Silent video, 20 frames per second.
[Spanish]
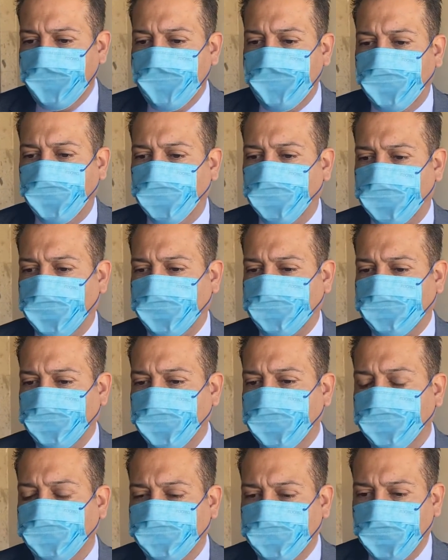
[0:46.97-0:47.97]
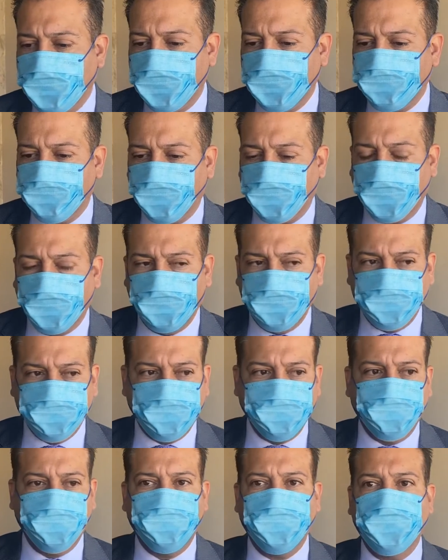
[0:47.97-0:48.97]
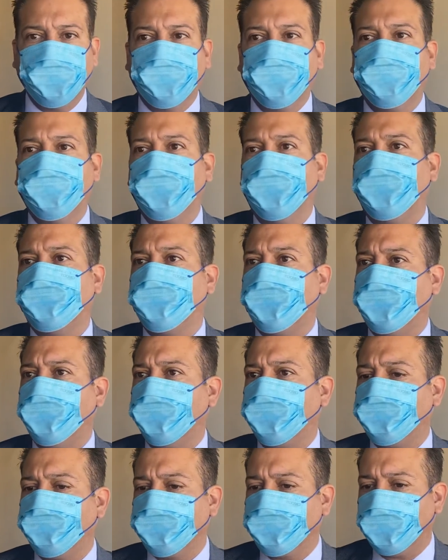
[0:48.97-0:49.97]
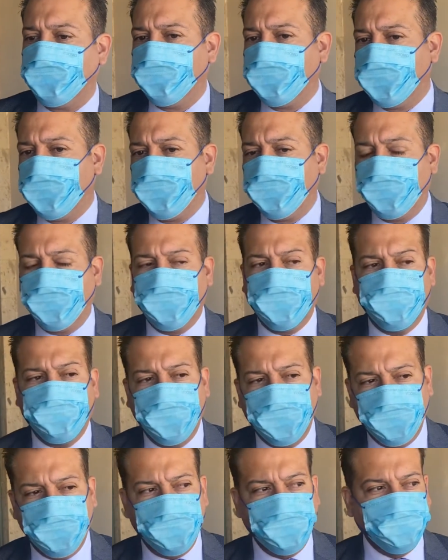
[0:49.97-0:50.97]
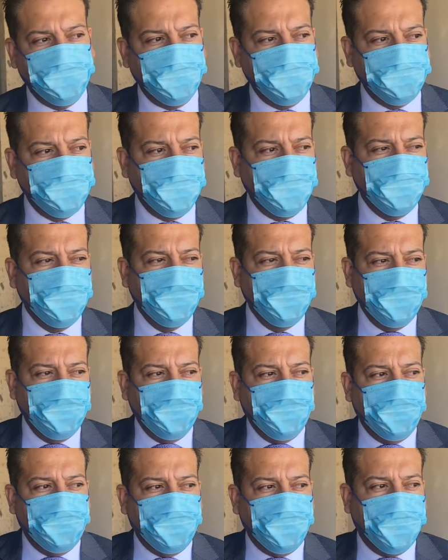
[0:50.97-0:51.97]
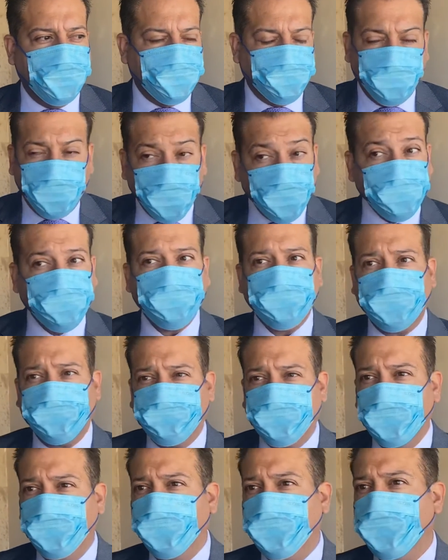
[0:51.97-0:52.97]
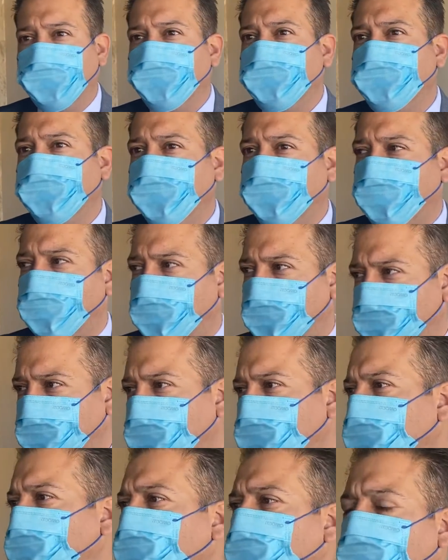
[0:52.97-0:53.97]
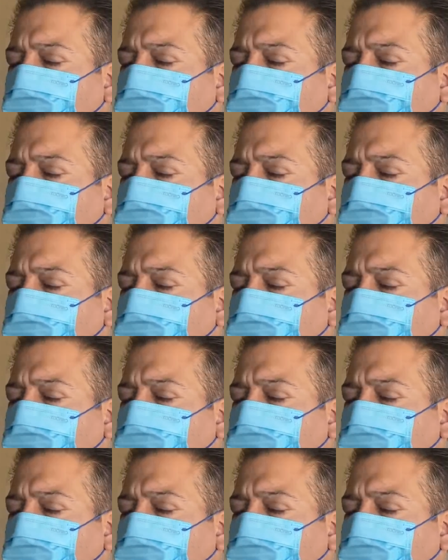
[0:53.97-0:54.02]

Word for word: Lo que sí es que en este momento el senador Gustavo Madero, al haber pedido licencia, es muy susceptible de poder ser llamado